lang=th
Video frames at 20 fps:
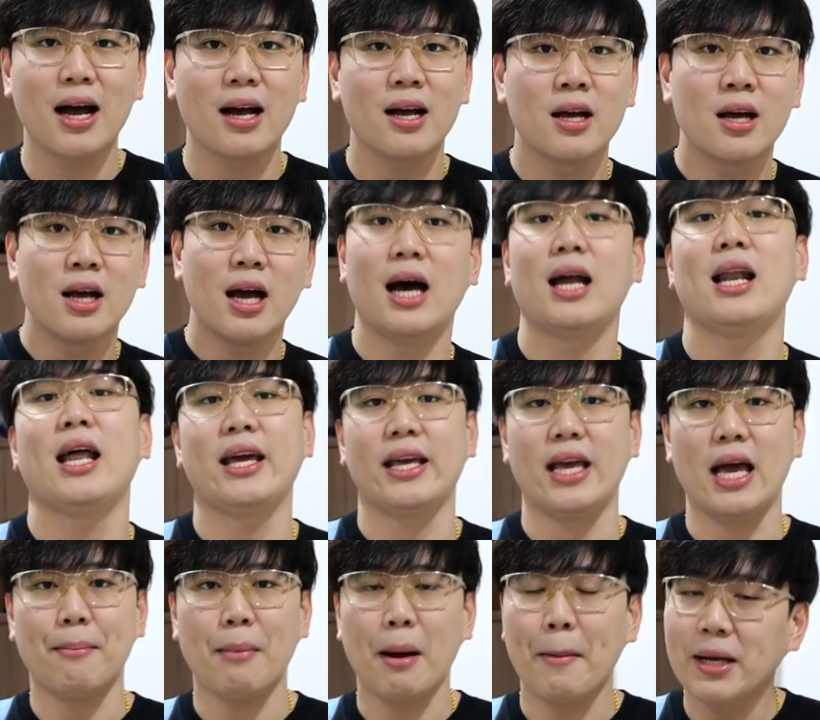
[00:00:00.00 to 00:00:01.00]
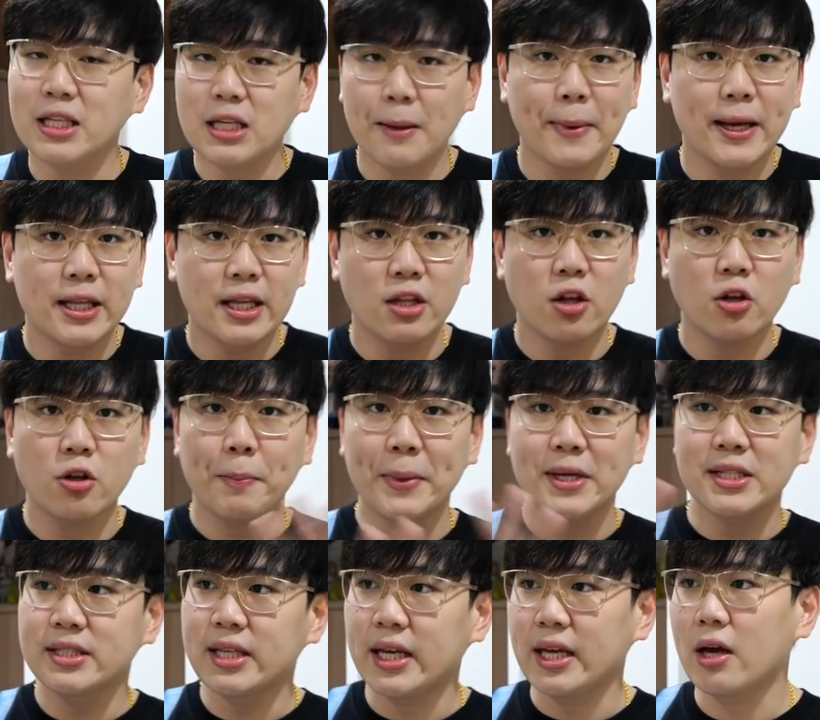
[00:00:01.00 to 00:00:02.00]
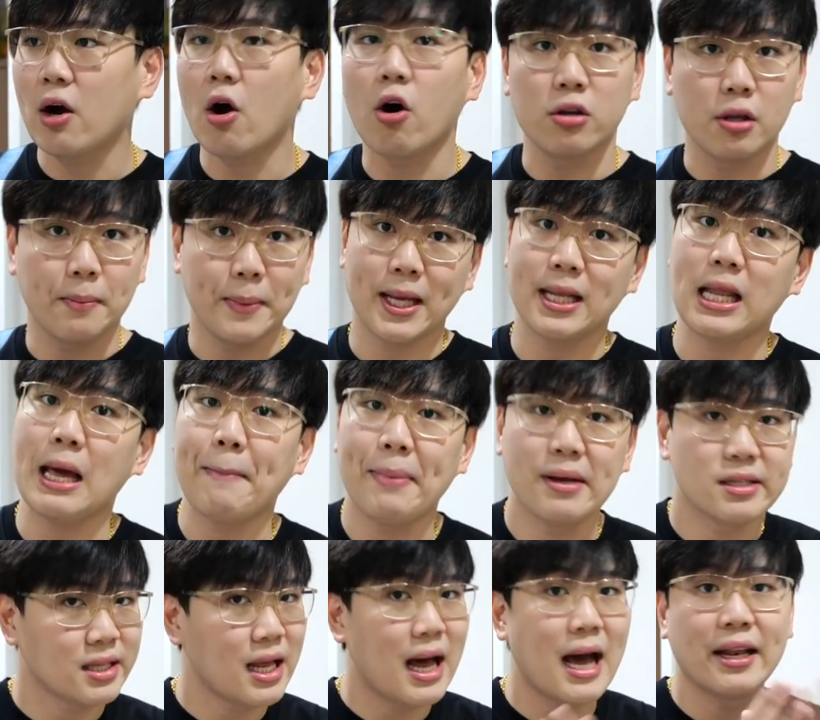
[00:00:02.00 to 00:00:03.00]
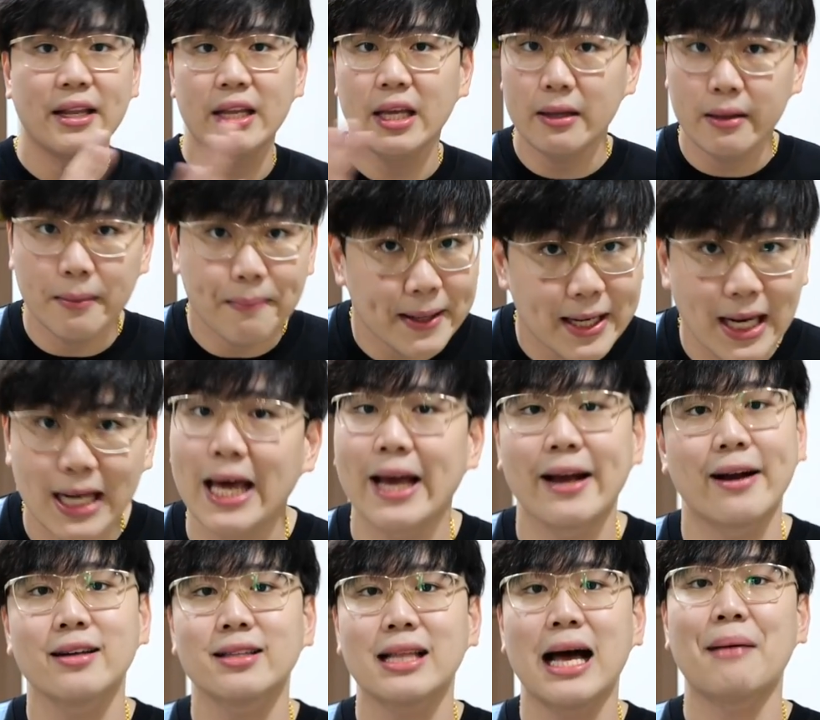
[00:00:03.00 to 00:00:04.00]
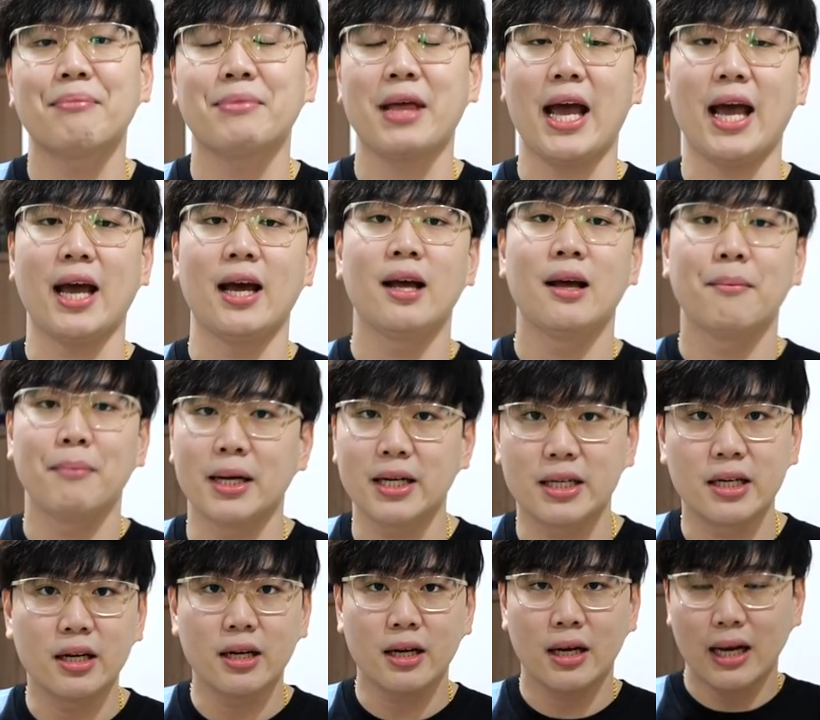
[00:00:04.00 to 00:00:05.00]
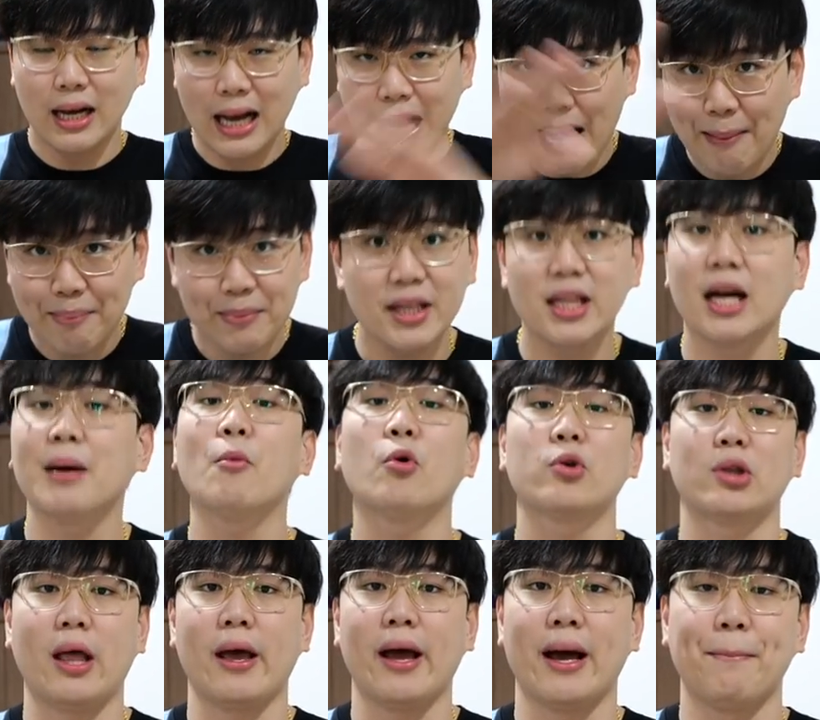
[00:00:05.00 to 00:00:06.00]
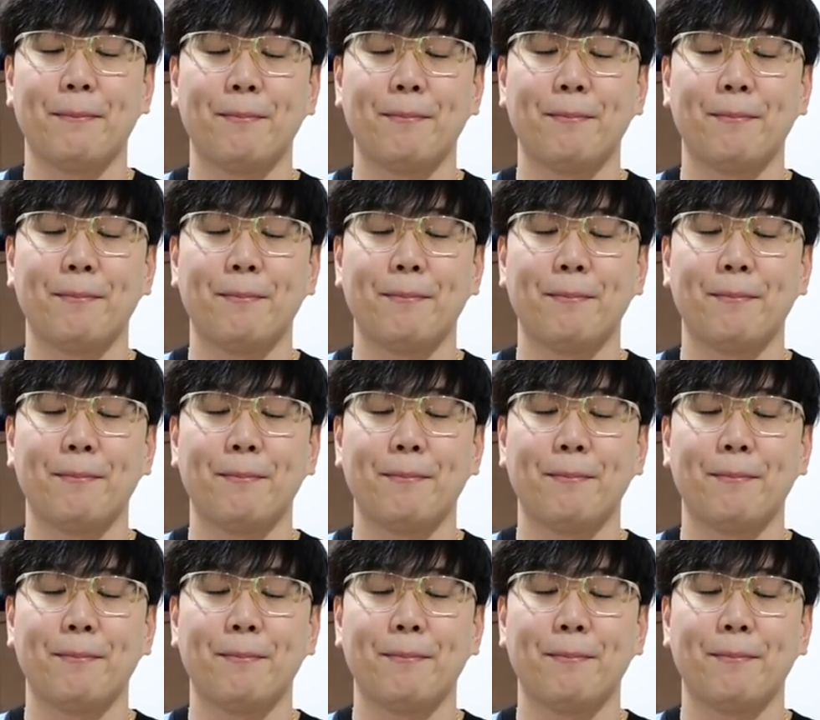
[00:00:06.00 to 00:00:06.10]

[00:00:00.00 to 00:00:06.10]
กอะไรเงี้ยมันไม่จะเป็นที่ต้องเป็นสิ่งของหรือเป็นอะไรเป็นสถานที่หรือเป็นอะไรก็ตามแต่มันคือคำนี้ทั้งหมดเลยครับ